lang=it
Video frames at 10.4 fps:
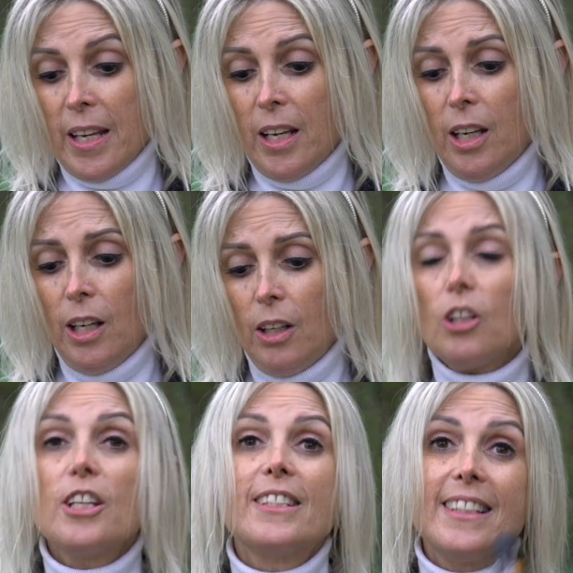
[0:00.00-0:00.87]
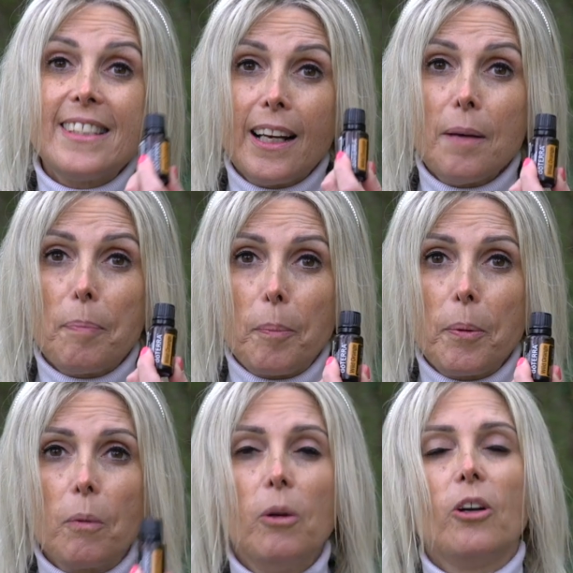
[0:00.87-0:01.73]
Eh, l'olio essenziale è
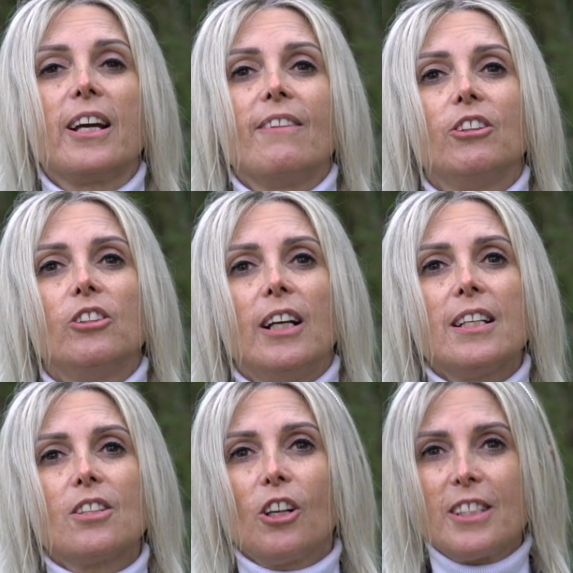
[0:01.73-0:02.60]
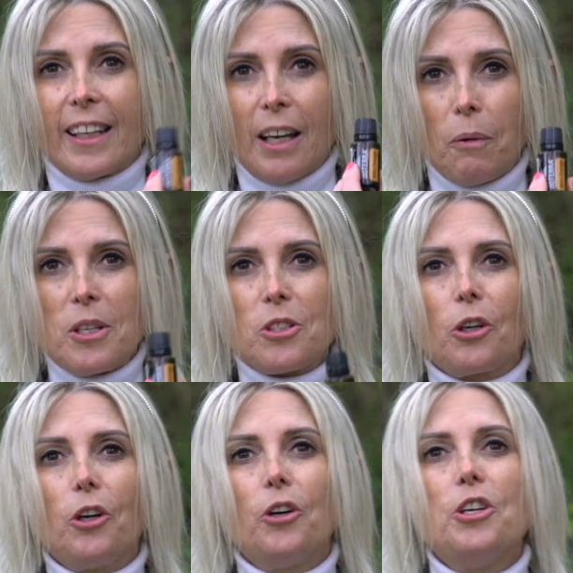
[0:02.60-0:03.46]
proprio quello ricavato dalla scorza che è questo
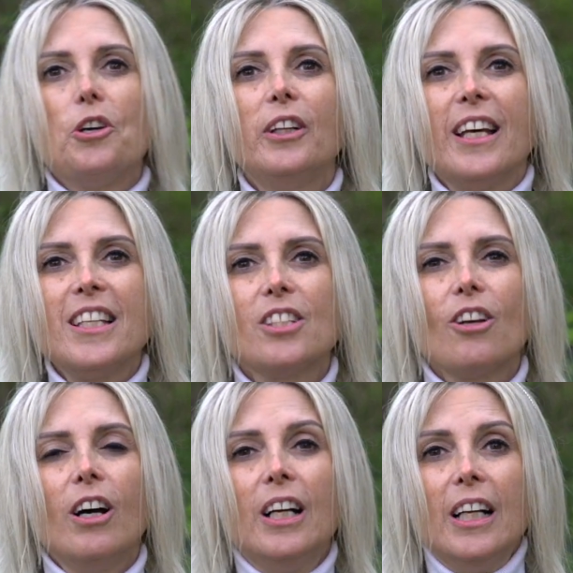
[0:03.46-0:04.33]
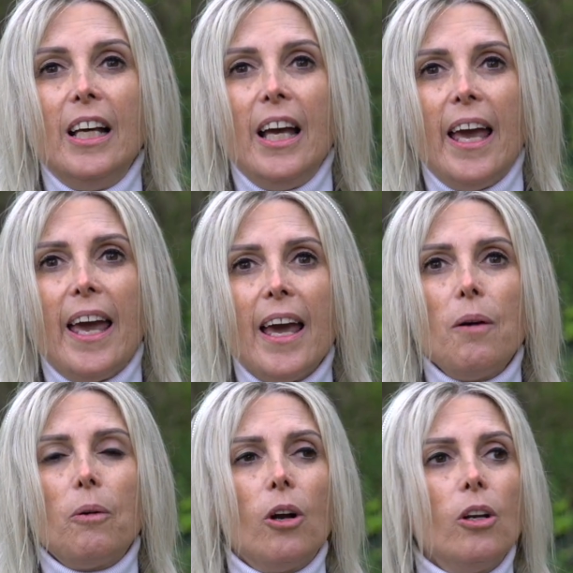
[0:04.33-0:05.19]
che ho io adesso è
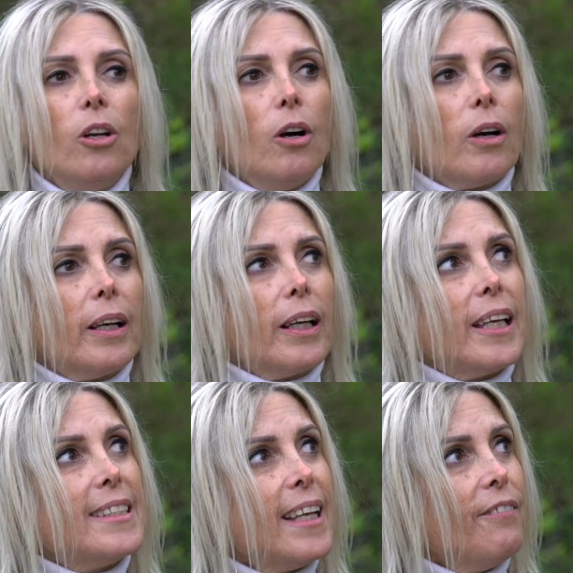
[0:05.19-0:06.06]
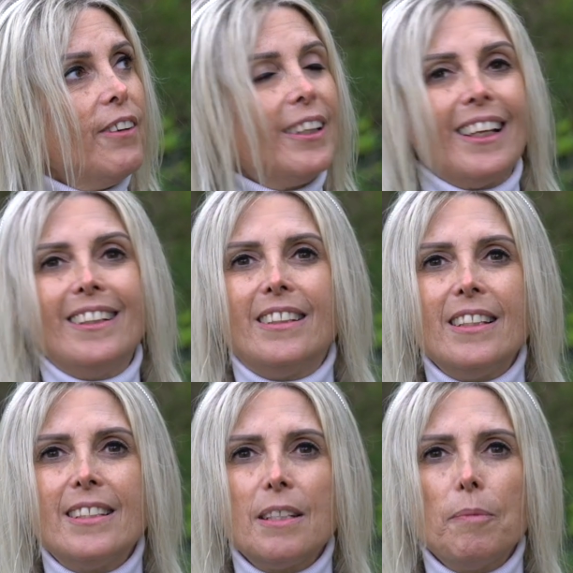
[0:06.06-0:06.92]
un olio che serve
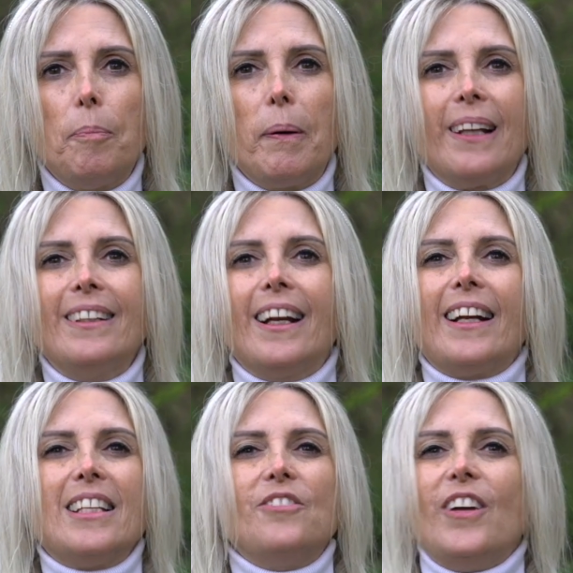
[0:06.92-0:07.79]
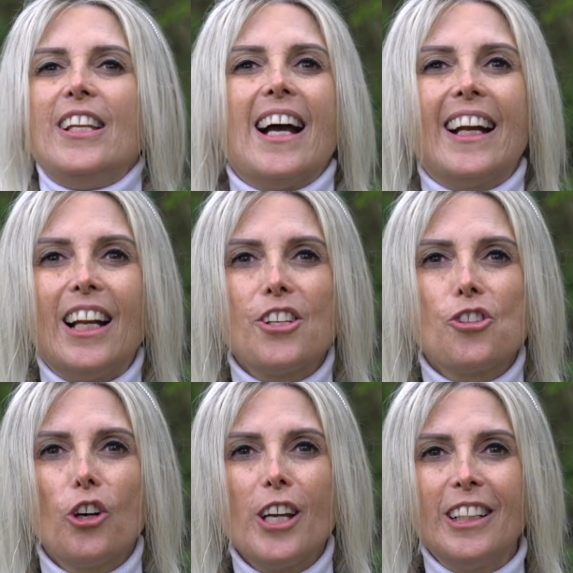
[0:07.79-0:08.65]
tantissimo per andare a risvegliare la
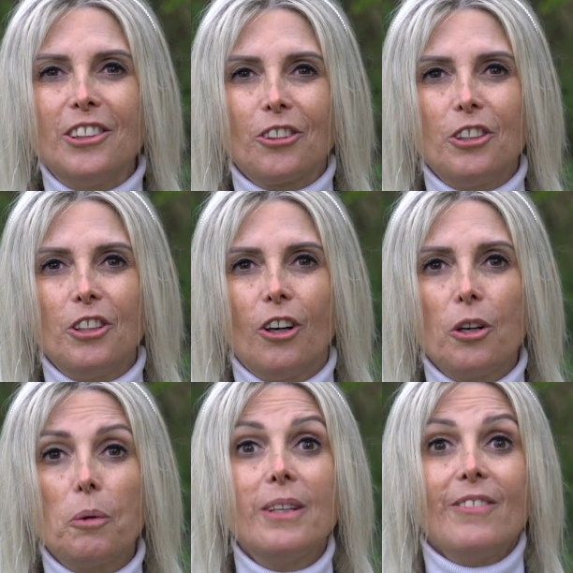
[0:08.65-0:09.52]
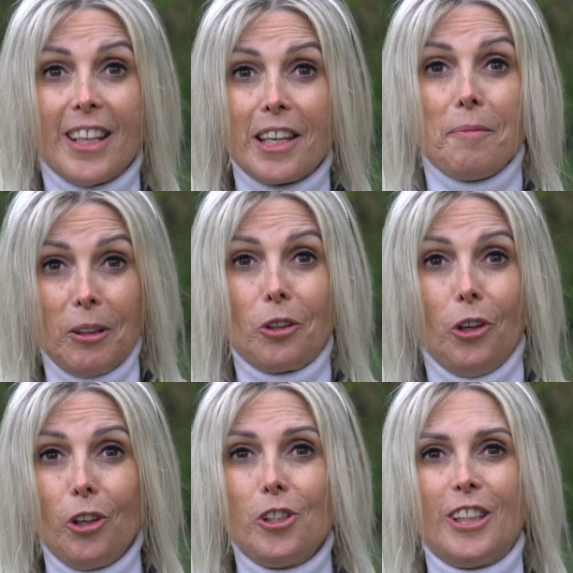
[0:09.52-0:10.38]
gioia dentro di noi, quindi viene chiamato
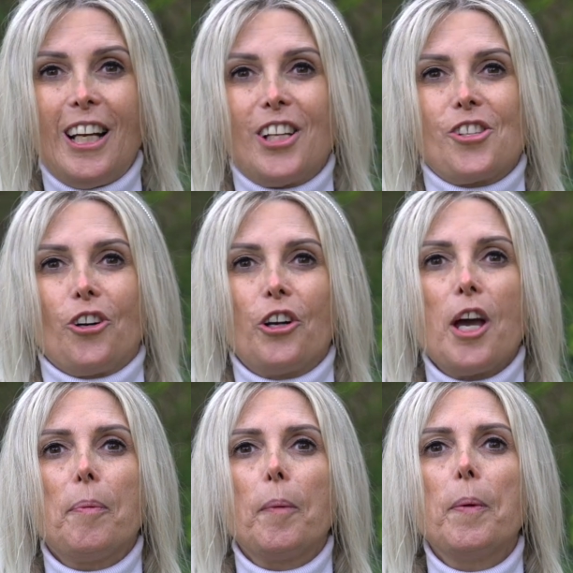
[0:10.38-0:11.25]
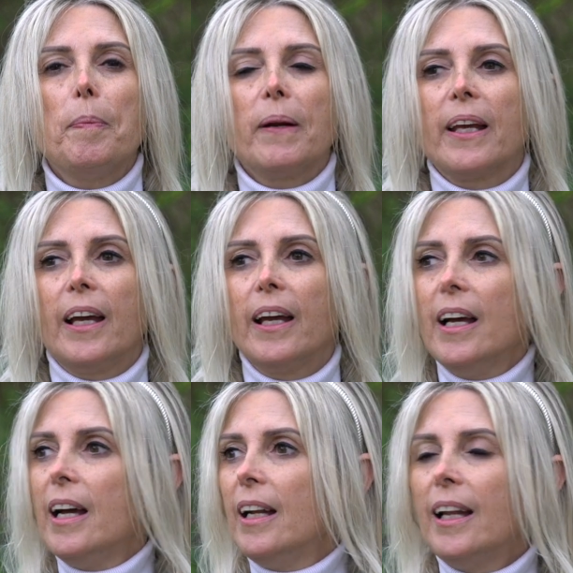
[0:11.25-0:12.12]
l'olio della gioia proprio perché
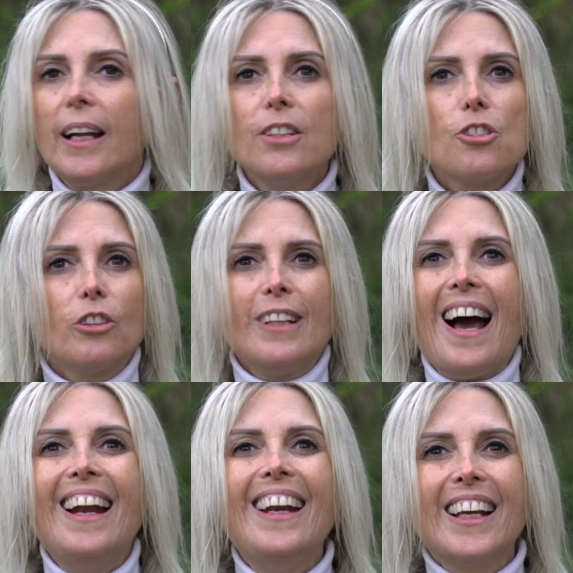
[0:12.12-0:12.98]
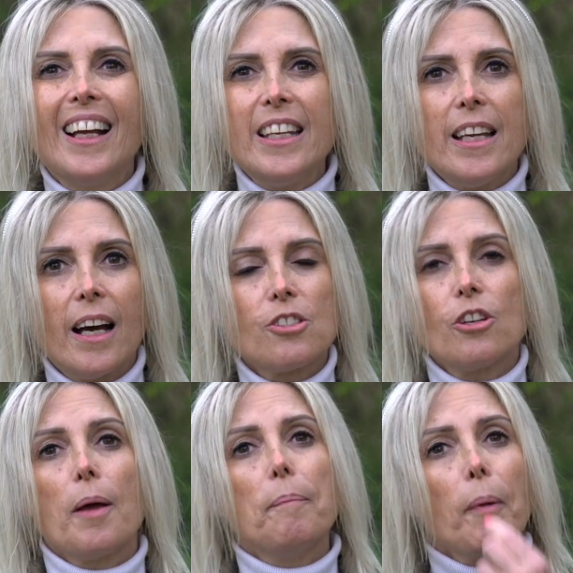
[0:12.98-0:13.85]
l'arancio dà allegria,
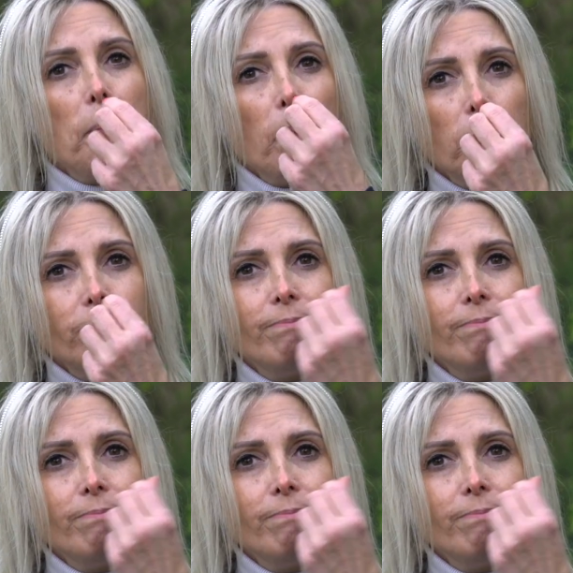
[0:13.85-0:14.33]
cioè proprio